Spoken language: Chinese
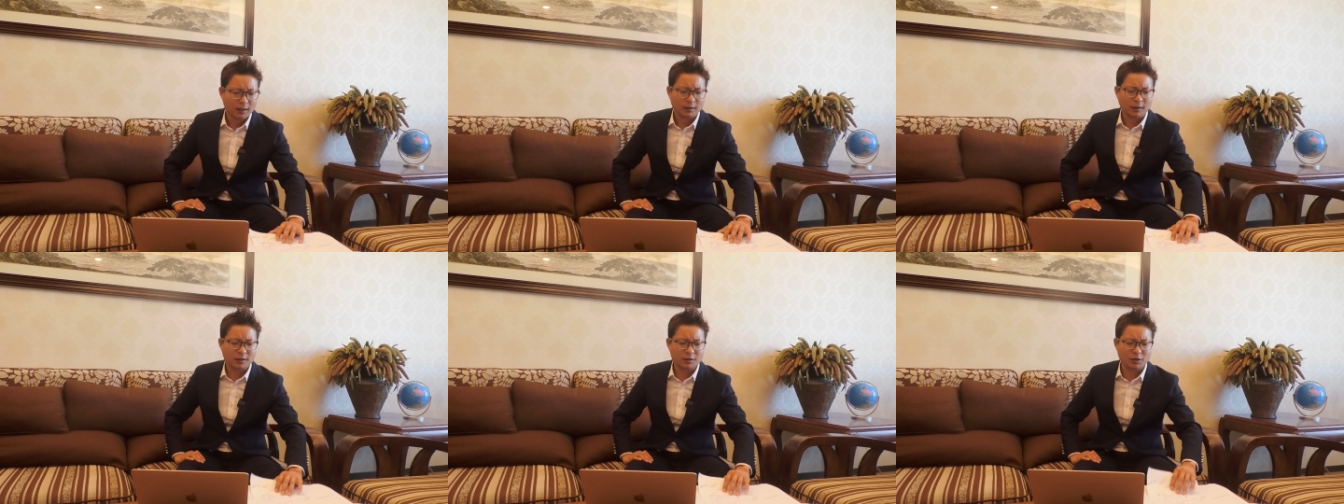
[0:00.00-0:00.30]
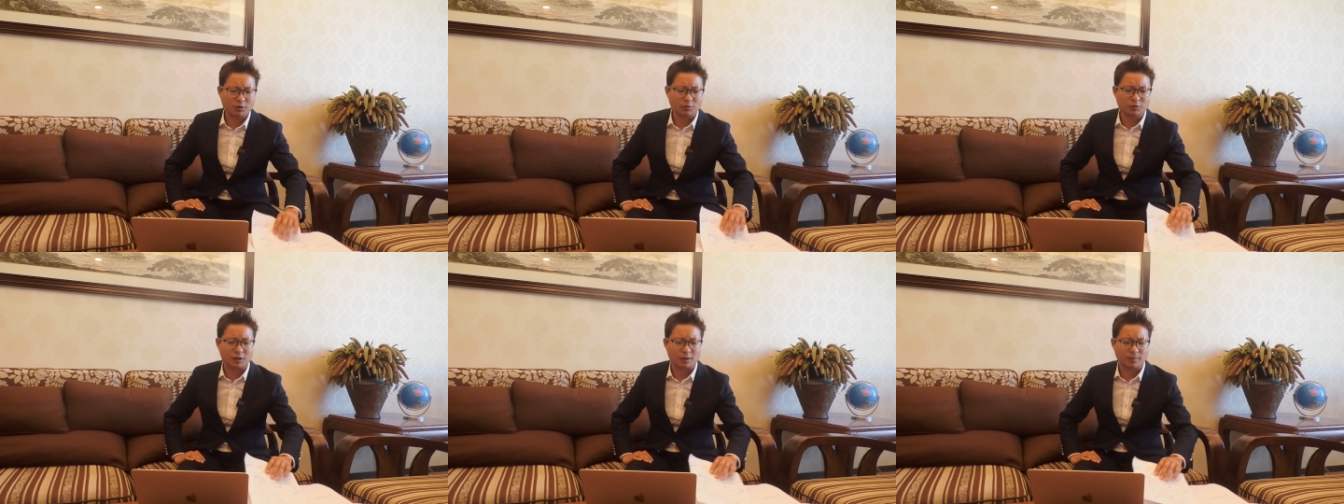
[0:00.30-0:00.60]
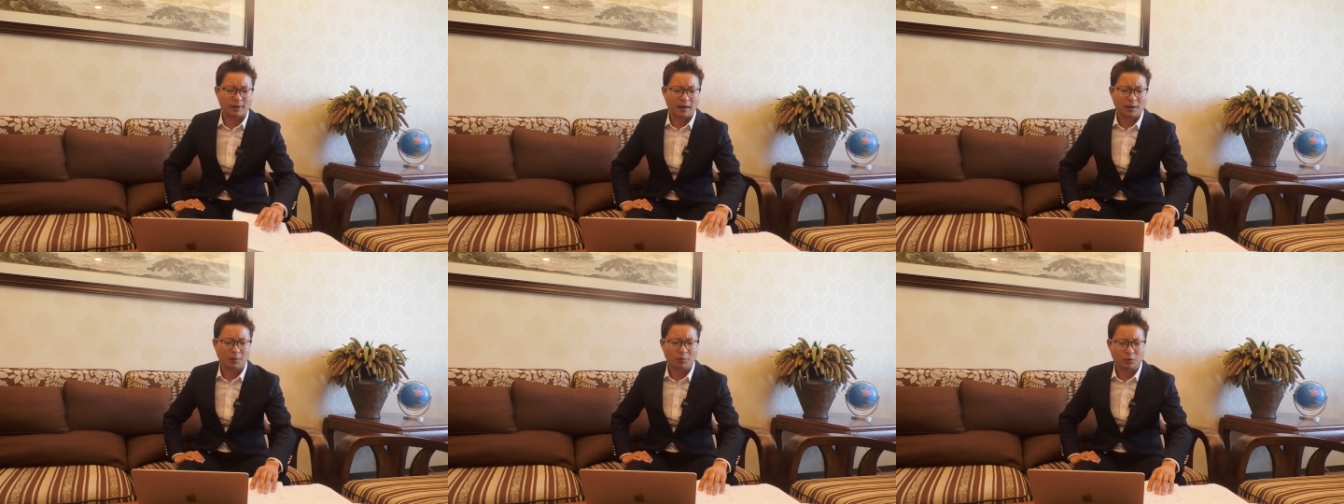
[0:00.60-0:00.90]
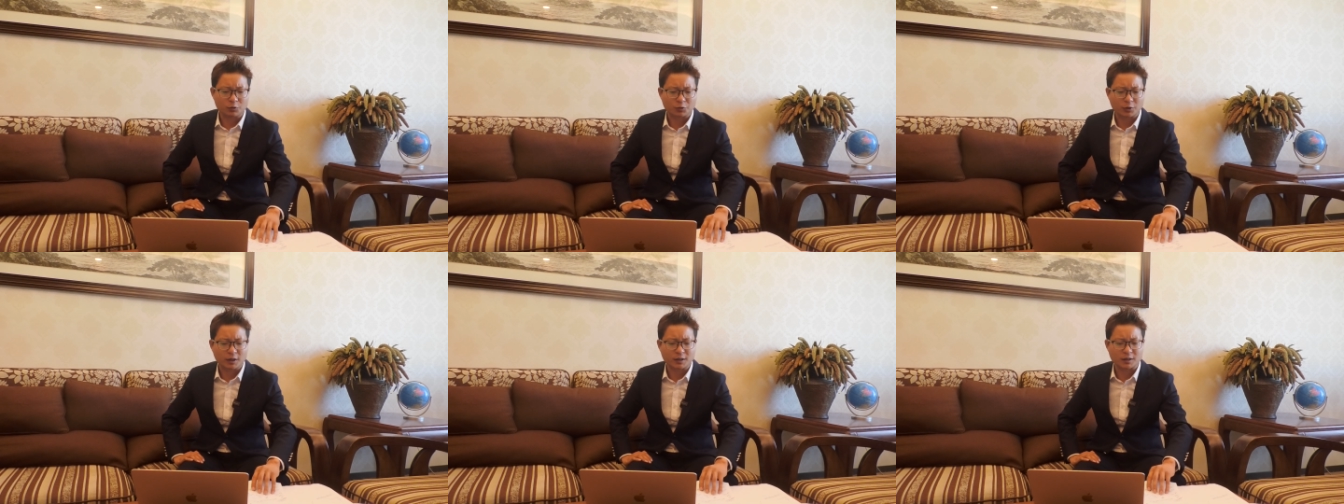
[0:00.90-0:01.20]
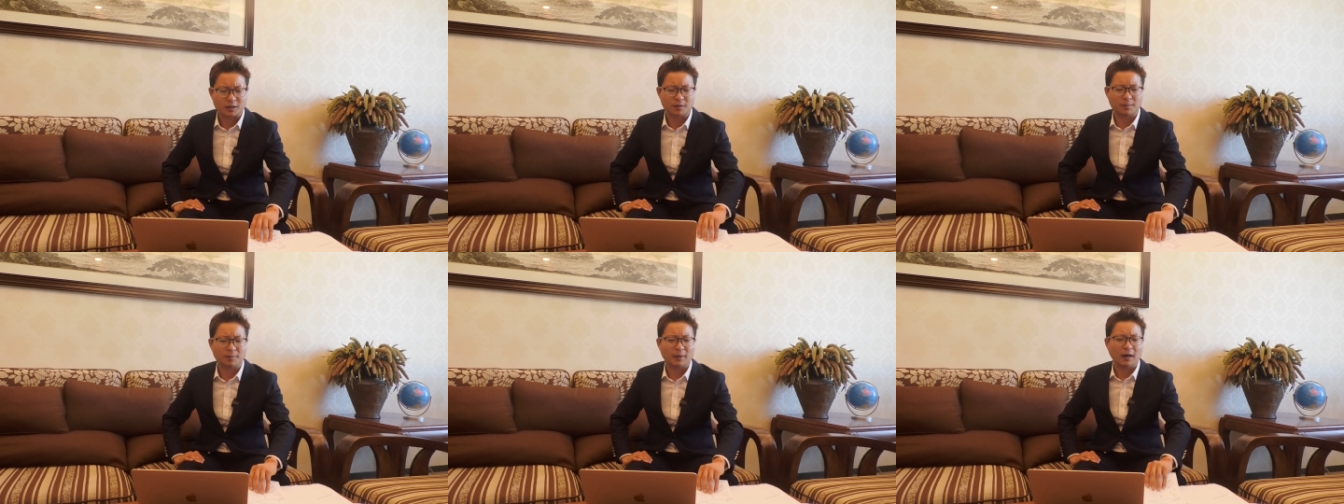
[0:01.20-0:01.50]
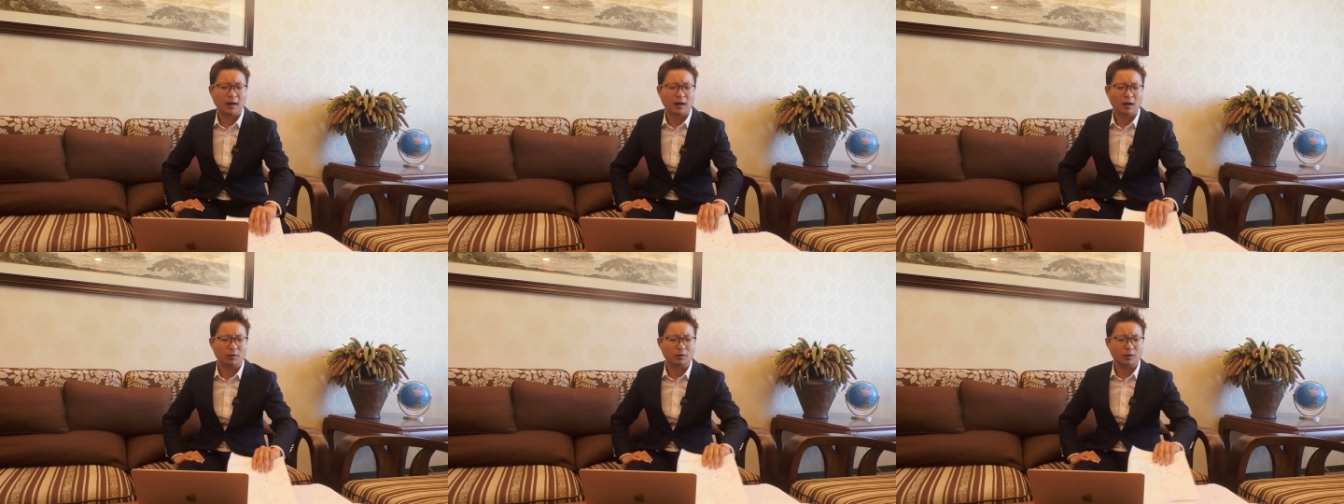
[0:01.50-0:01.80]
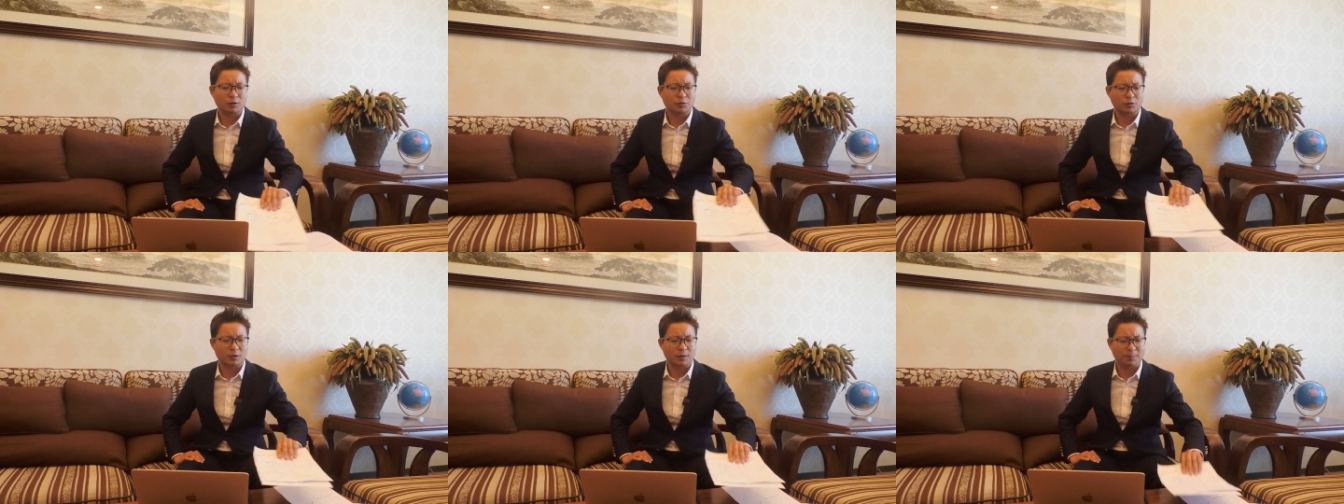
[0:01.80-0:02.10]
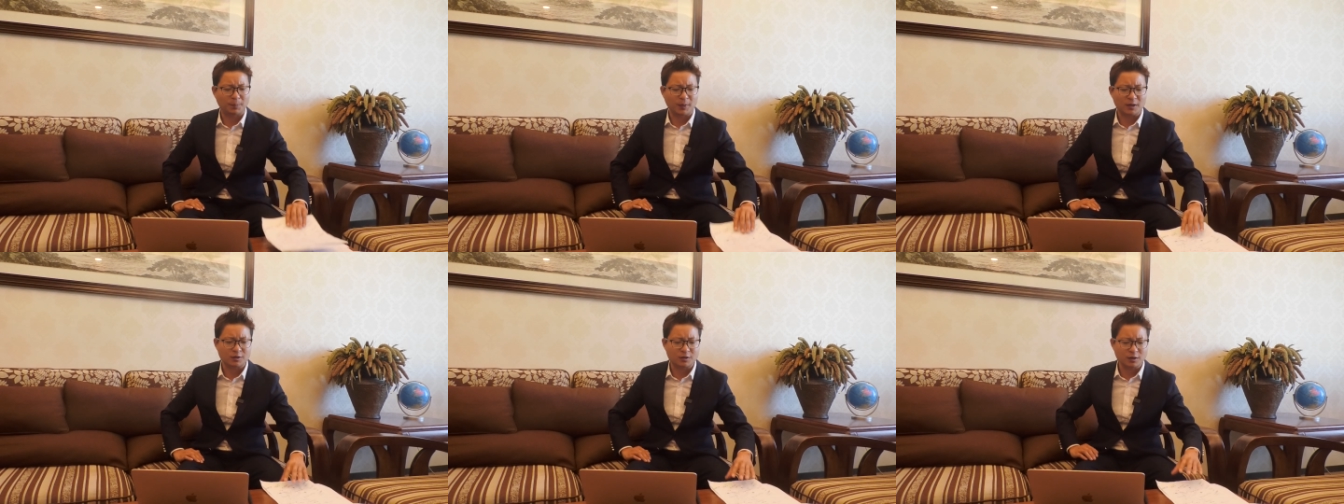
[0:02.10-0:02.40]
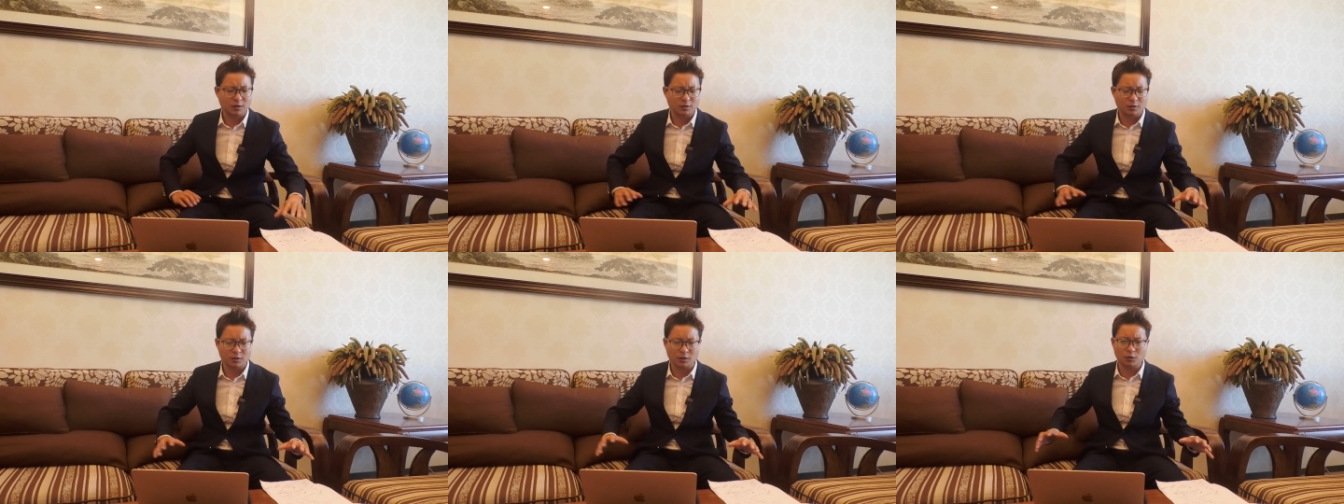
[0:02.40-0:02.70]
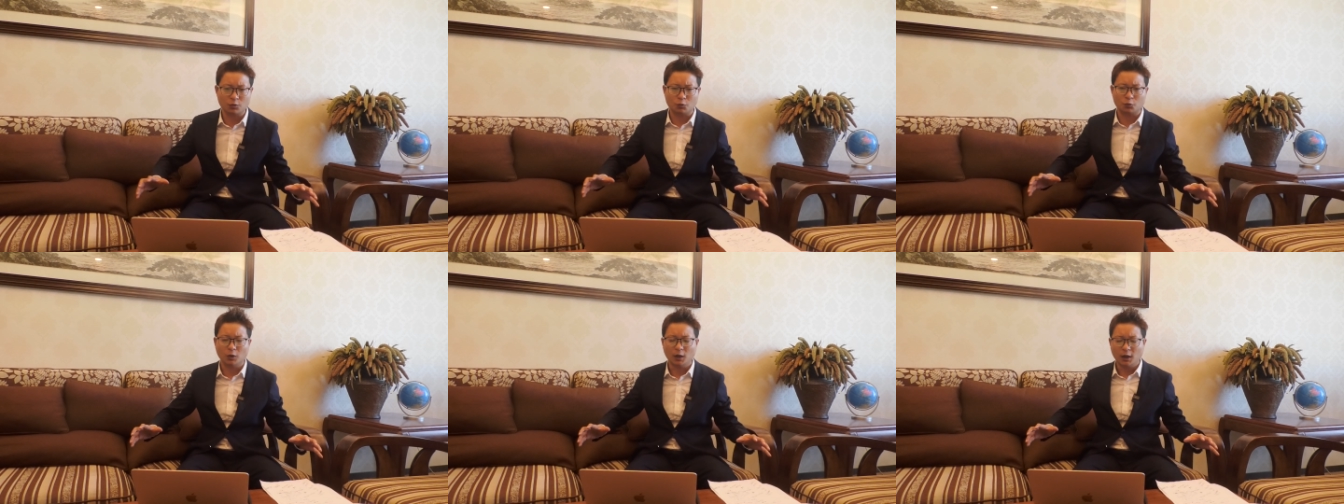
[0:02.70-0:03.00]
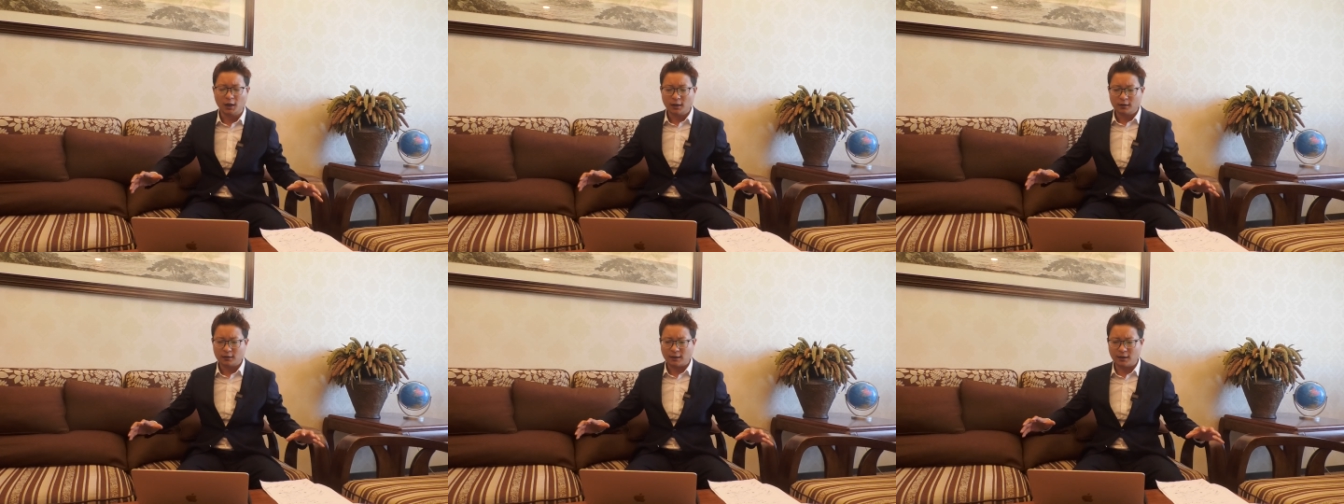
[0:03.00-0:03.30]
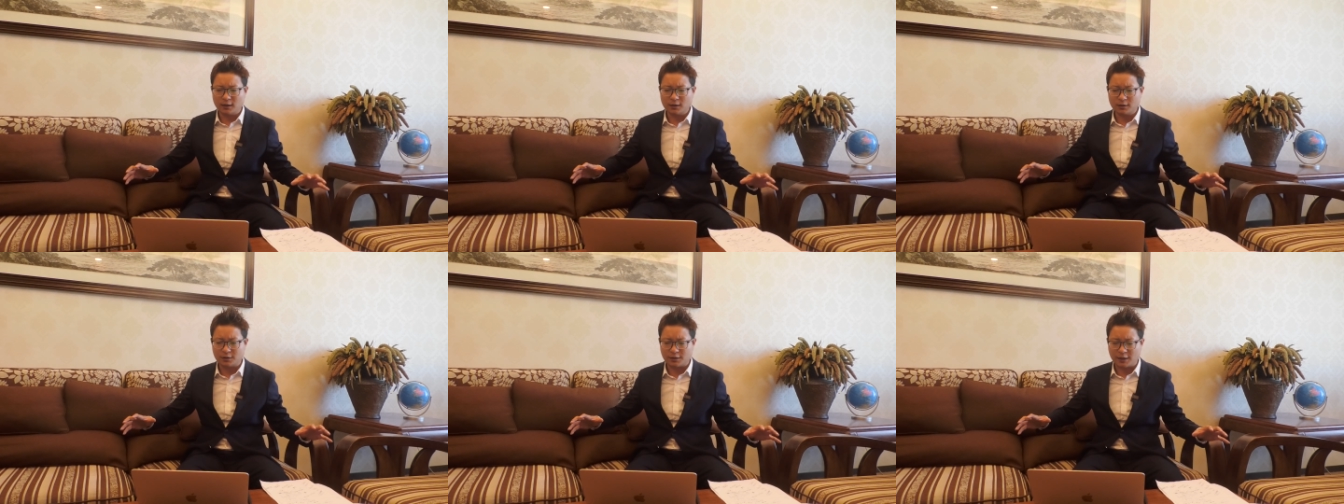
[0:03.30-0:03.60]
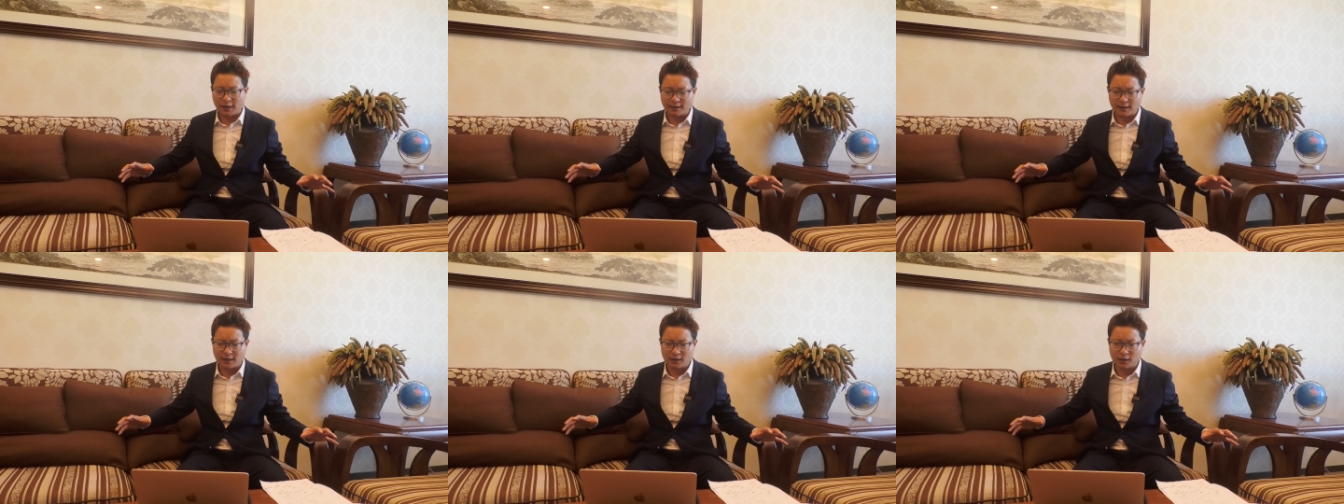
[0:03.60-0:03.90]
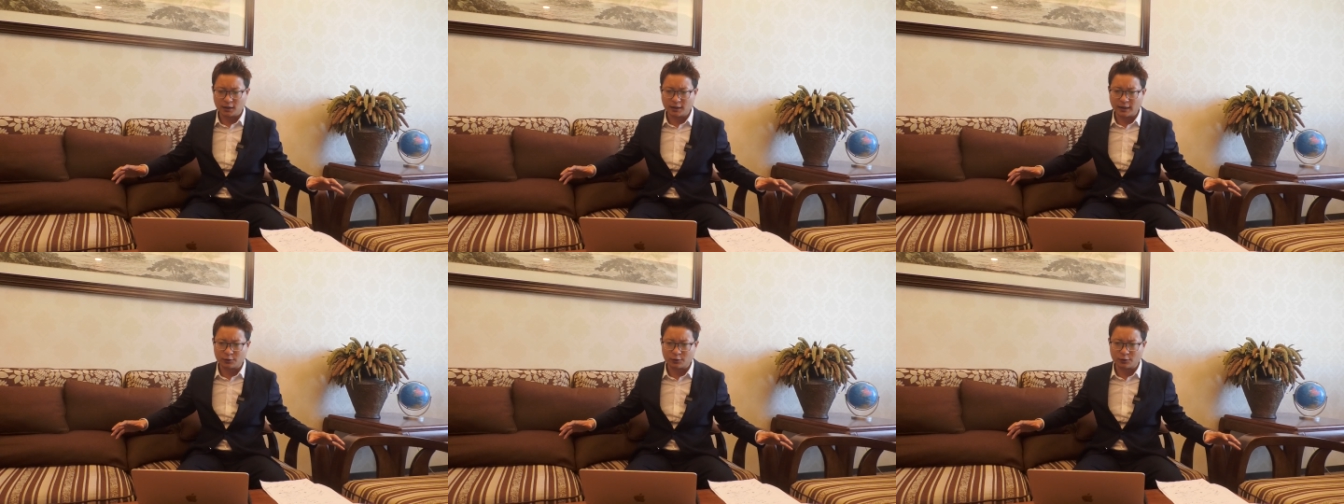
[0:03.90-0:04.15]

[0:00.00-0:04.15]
但这种洗牌，我觉得是蛮好的，就是本身是一股他的强大能